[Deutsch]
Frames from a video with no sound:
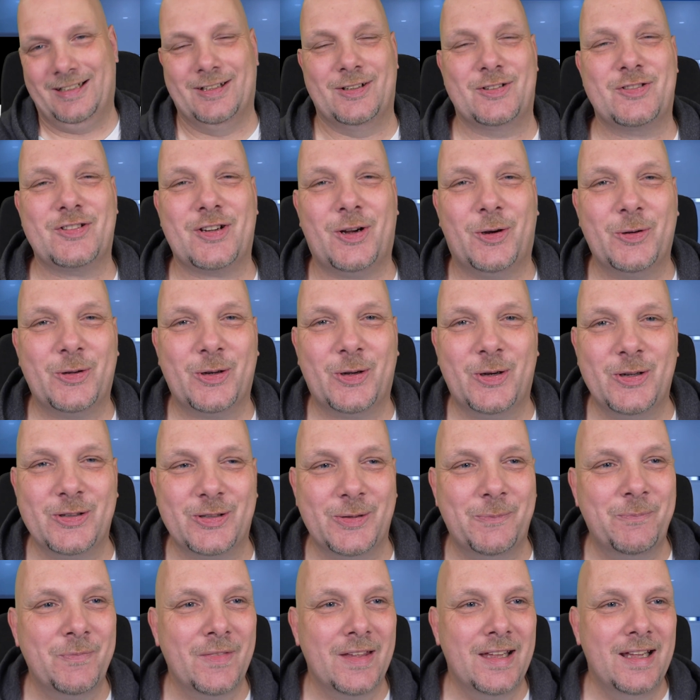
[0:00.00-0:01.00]
ihr schaut
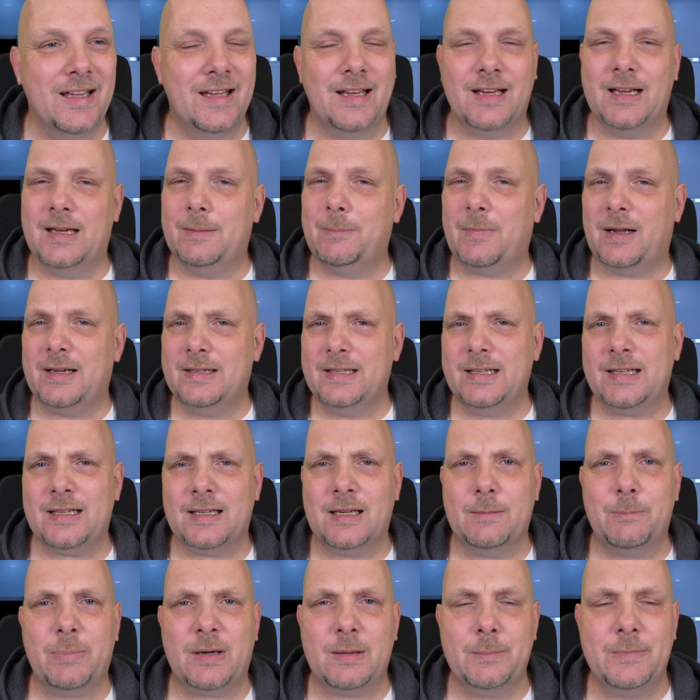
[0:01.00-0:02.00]
heute, äh, mal nicht in
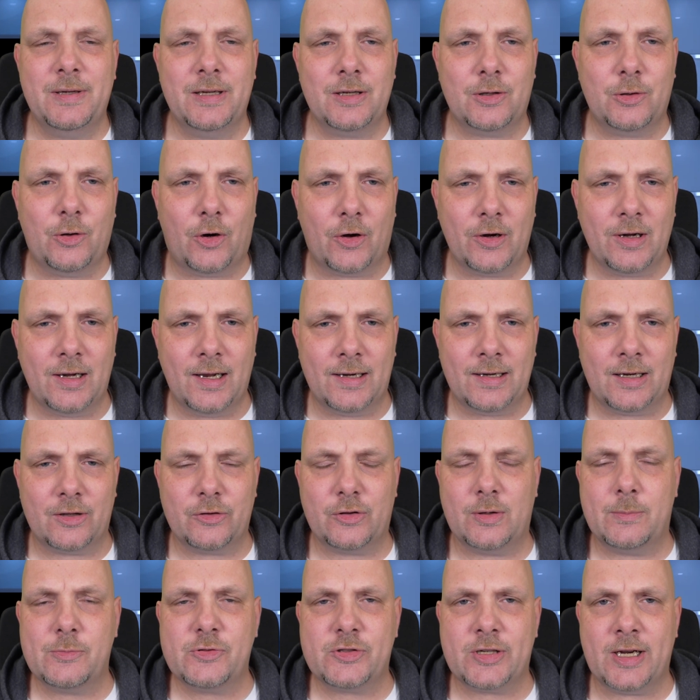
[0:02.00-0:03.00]
der Premiere online,
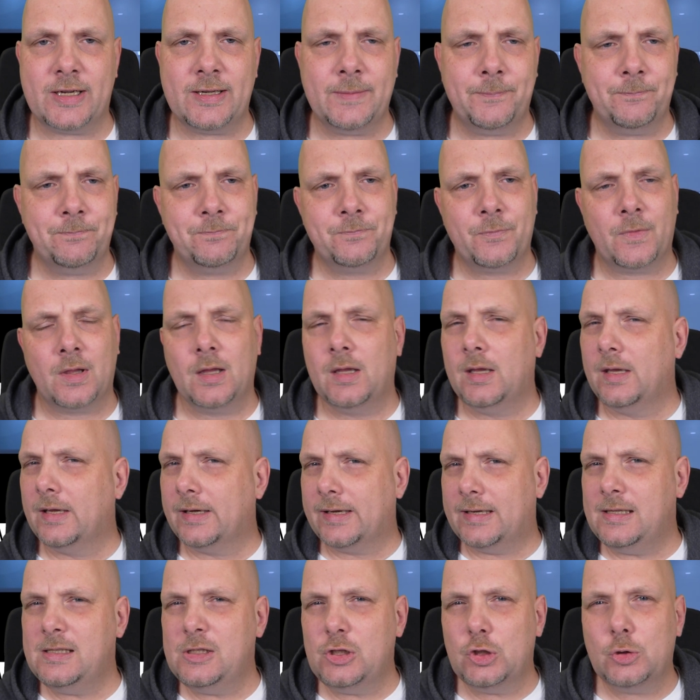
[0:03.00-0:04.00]
also im Chat.
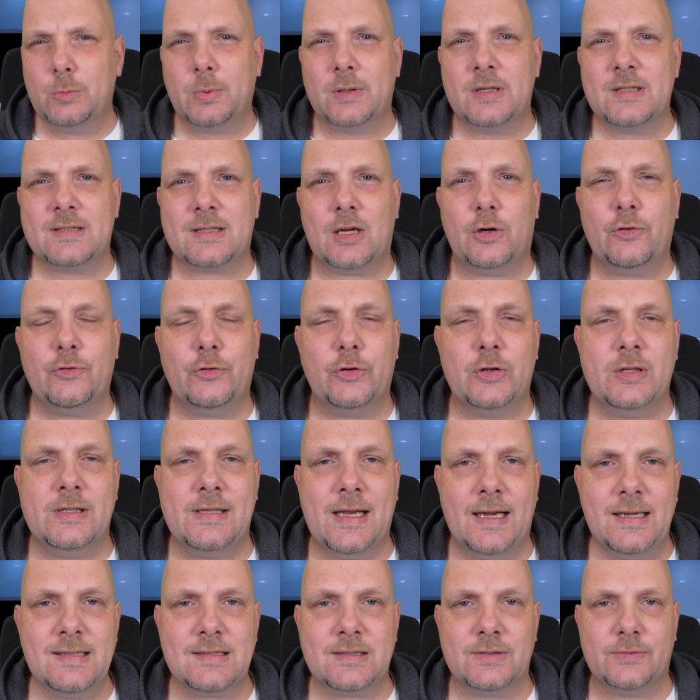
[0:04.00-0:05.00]
Gilt übrigens auch für
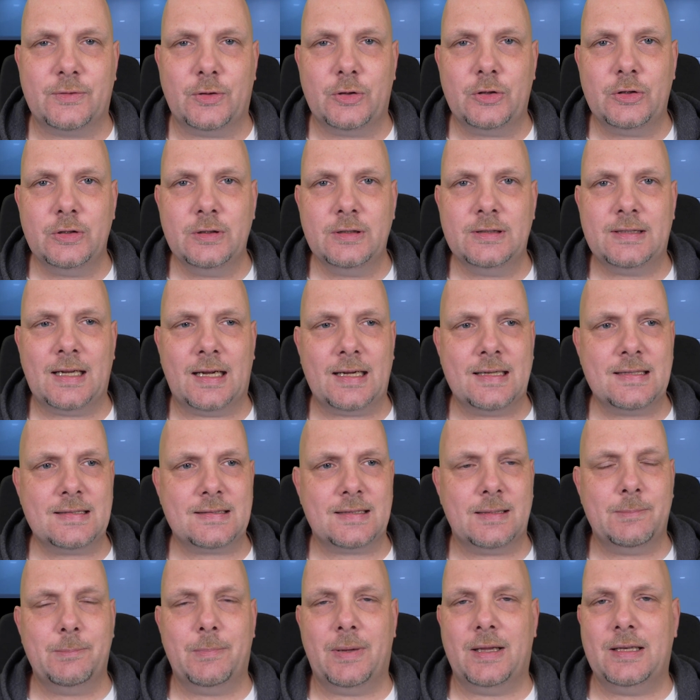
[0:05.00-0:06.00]
nächste Woche. Da
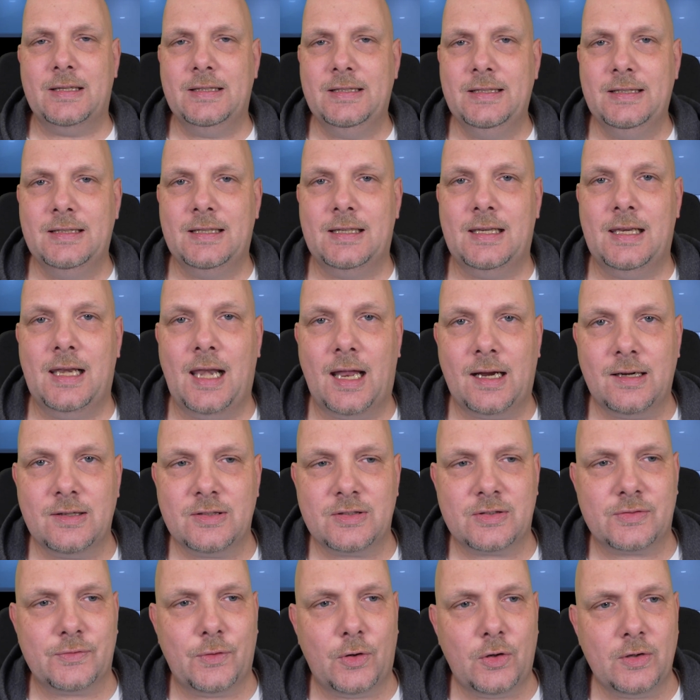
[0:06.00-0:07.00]
ist in Berlin
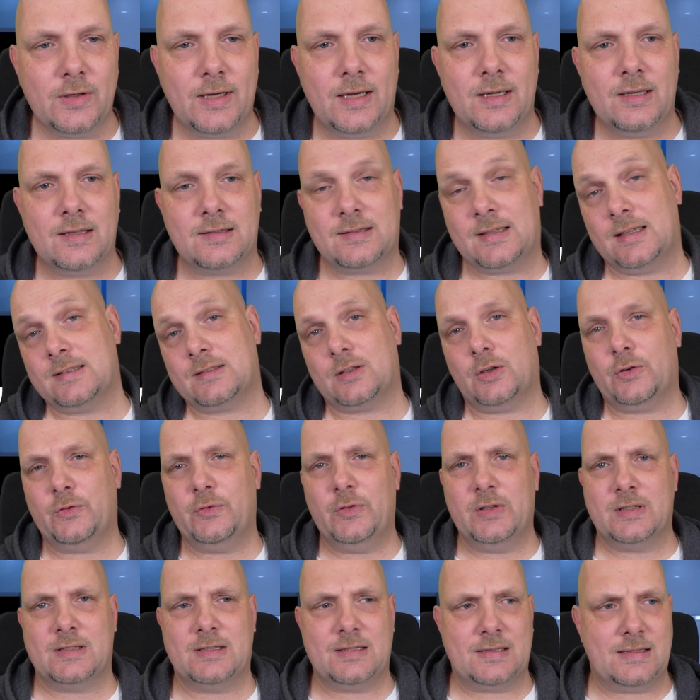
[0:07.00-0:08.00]
langes Wochenende, das heißt
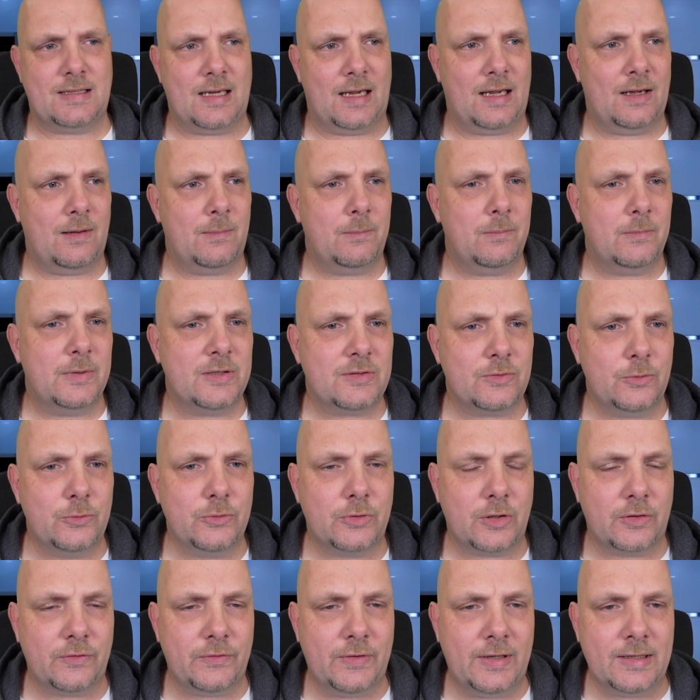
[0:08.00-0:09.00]
auch, wir sind da ein bisschen
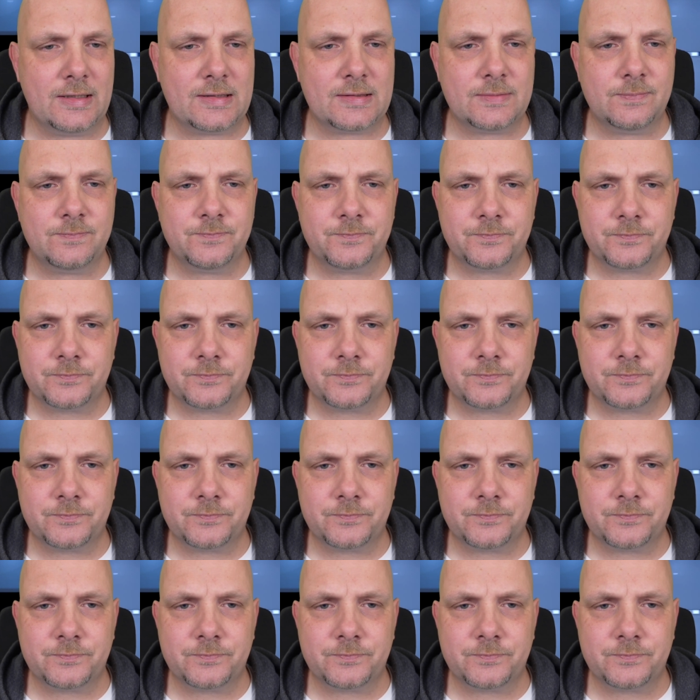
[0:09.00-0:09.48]
unterwegs.